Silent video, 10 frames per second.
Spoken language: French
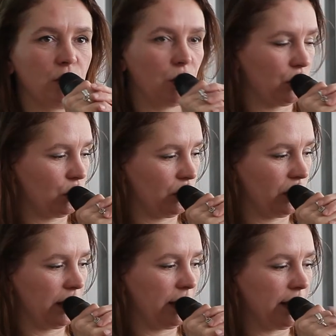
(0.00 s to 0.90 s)
sont
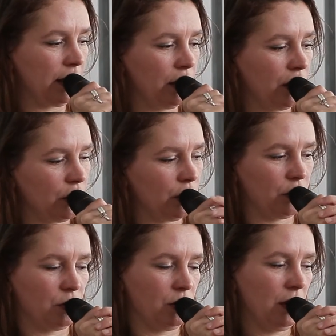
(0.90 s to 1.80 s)
ici
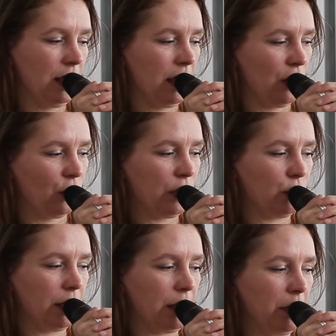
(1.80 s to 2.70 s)
reliées au
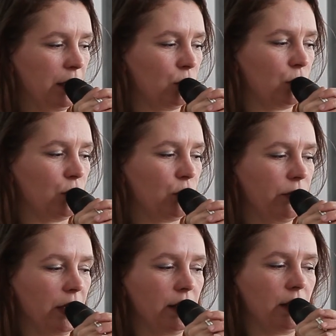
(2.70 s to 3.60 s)
climat, donc le suivi
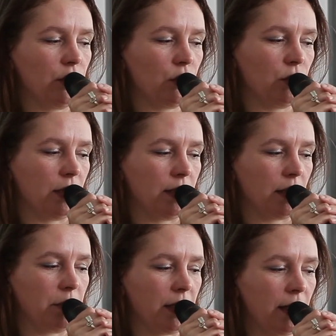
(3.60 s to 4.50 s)
intelligent du système
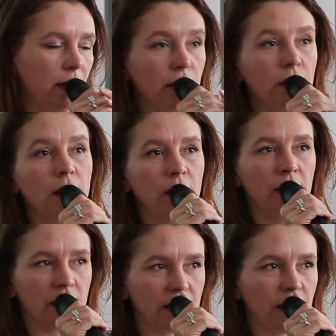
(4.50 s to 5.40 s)
Terre,
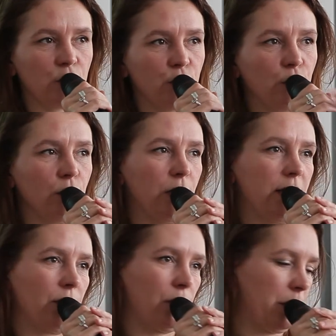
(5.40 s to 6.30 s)
qui inclut les
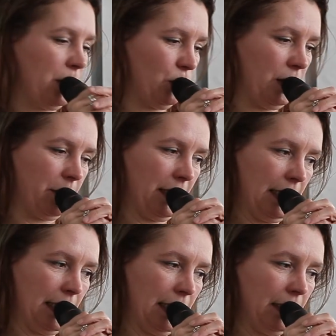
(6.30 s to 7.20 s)
informations
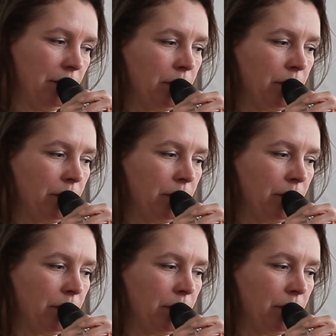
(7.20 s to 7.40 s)
climatiques,